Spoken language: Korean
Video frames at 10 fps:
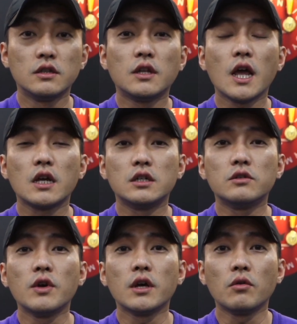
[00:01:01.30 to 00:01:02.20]
근데
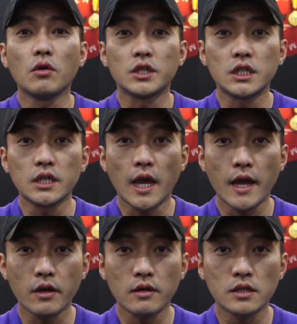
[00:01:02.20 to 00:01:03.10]
의외로 이
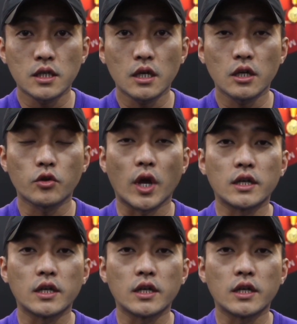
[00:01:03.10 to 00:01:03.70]
해결책이